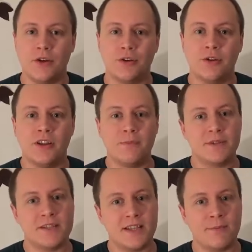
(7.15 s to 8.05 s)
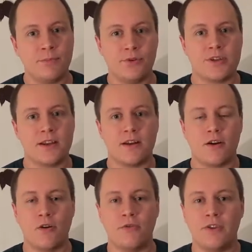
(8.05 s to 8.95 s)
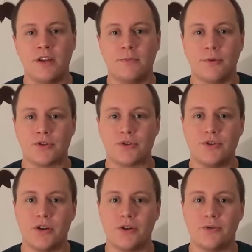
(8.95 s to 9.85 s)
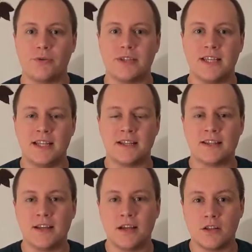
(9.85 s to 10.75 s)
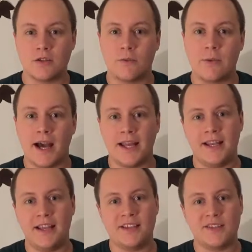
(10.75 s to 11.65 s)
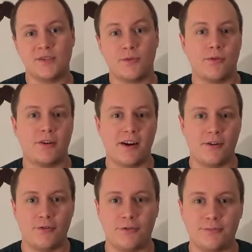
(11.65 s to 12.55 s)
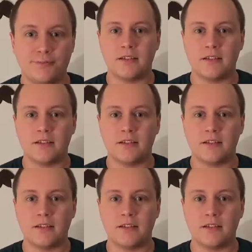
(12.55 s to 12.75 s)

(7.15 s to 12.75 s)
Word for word: Dort gibt es neben Büchern auch viele Broschüren und Zines zum Reinlesen und Kaufen.